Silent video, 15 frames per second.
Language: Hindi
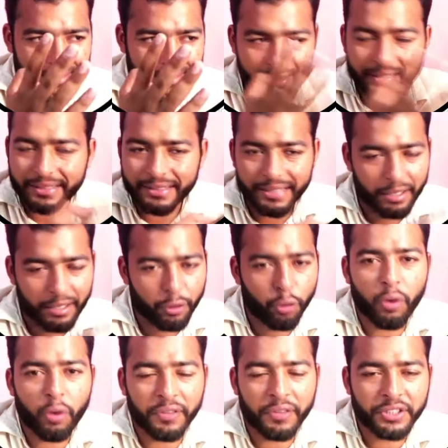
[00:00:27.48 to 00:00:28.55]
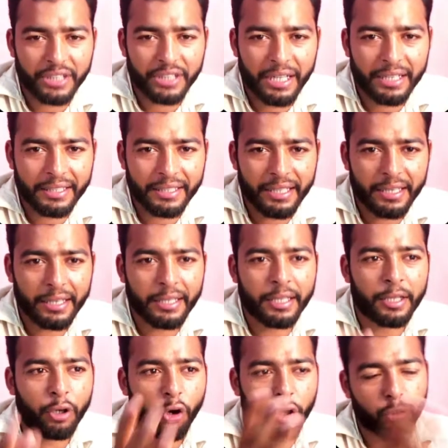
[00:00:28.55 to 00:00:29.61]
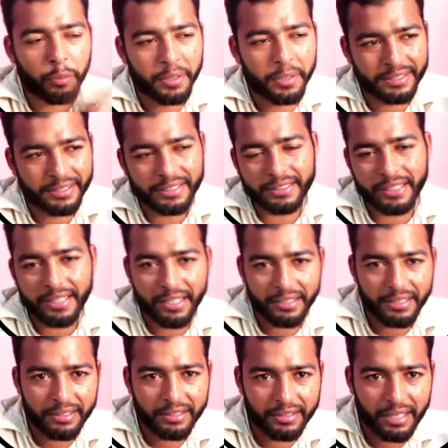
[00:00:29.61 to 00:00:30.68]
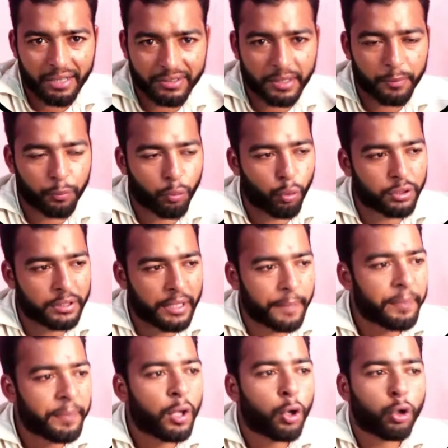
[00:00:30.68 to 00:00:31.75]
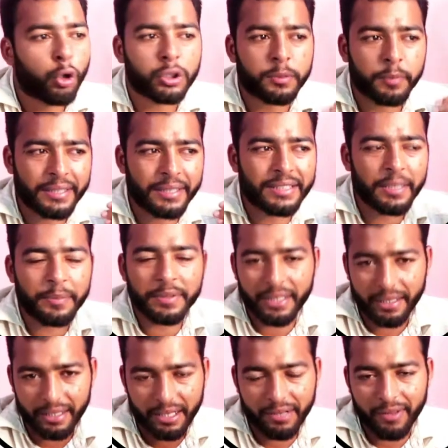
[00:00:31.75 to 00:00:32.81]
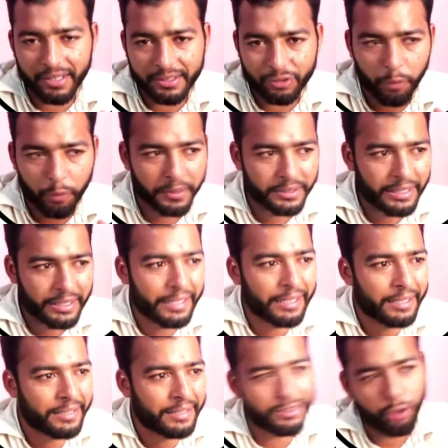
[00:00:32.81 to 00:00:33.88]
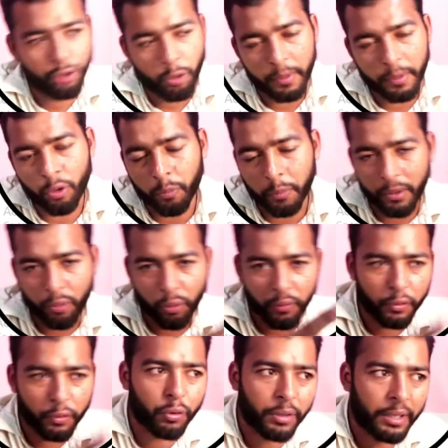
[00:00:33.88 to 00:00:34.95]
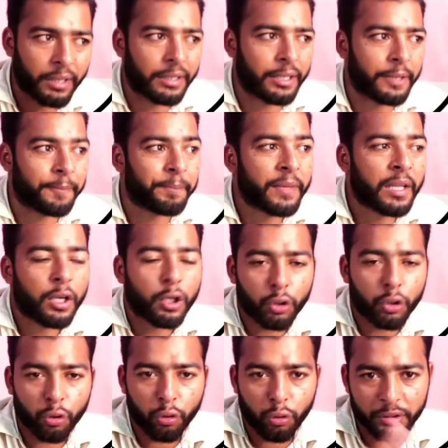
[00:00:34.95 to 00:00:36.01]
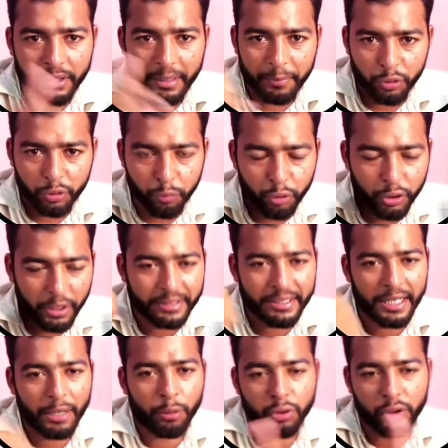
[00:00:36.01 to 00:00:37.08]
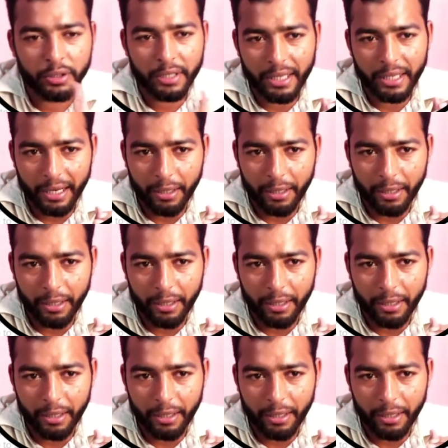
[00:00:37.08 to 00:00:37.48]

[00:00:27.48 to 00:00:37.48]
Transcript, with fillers: इस तरह की कोई फंक्शनैलिटी नहीं रखी और जो मेरे सिक्सटी डेज जावास्क्रिप्ट कोर्स है उसमें इससे भी ज़्यादा एडवांस टॉपिक्स हैं लेकिन इस टॉपिक के ऊपर कोई वीडियो नहीं थी तो ये मुझे अच्छा उसने